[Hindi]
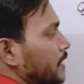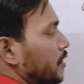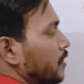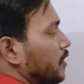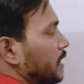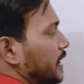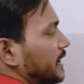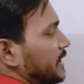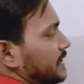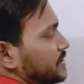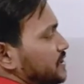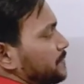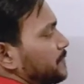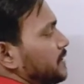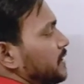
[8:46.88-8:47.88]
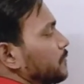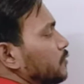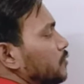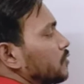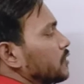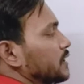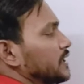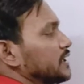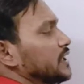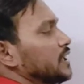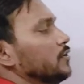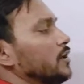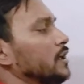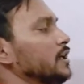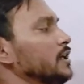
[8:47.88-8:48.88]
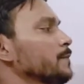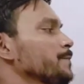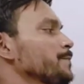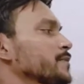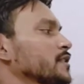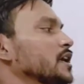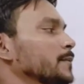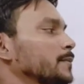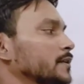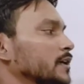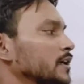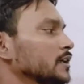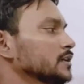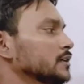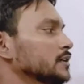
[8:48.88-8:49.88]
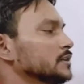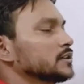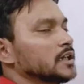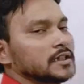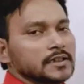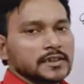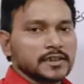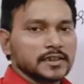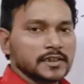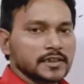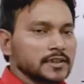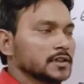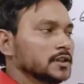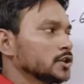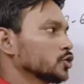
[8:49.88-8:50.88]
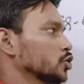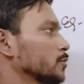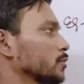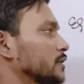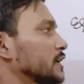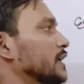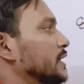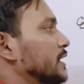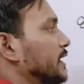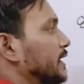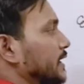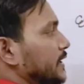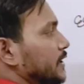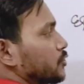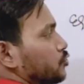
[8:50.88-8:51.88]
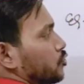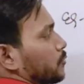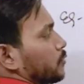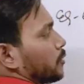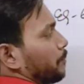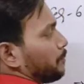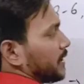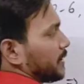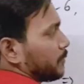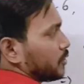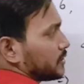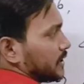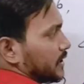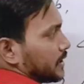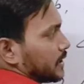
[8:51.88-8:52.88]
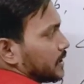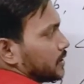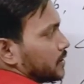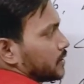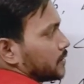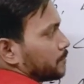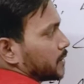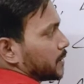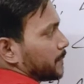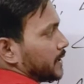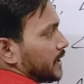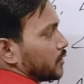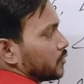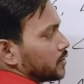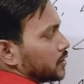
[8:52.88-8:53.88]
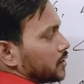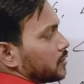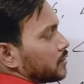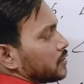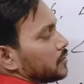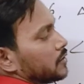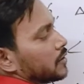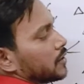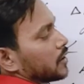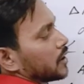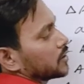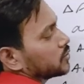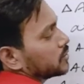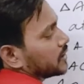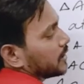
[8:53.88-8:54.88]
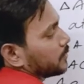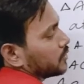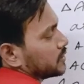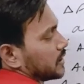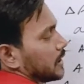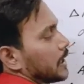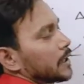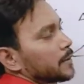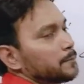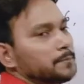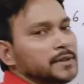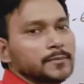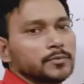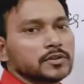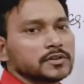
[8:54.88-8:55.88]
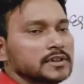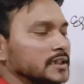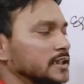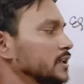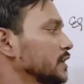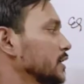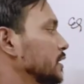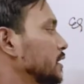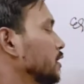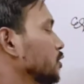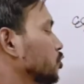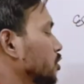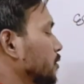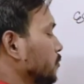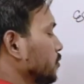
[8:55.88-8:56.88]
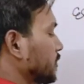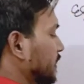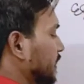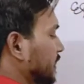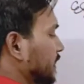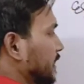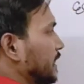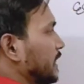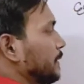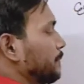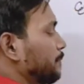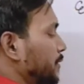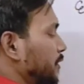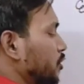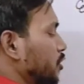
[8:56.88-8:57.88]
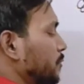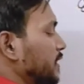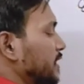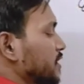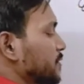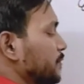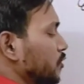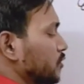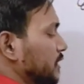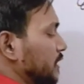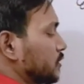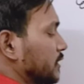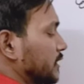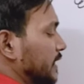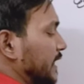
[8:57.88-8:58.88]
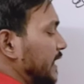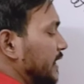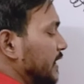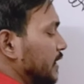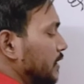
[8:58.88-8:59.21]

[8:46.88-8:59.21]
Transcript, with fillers: और ए सी भी हम लोग को क्या दिया हुआ है आपका थर्टी डिग्री तो हम लोग क्या करेंगे इसको हम लोग पी बोलते हैं परपेंडिकुलर इसको क्या बोलते हैं बी बोलते हैं तो हम लोग क्या करेंगे पी और बी किस में होता है तो टेन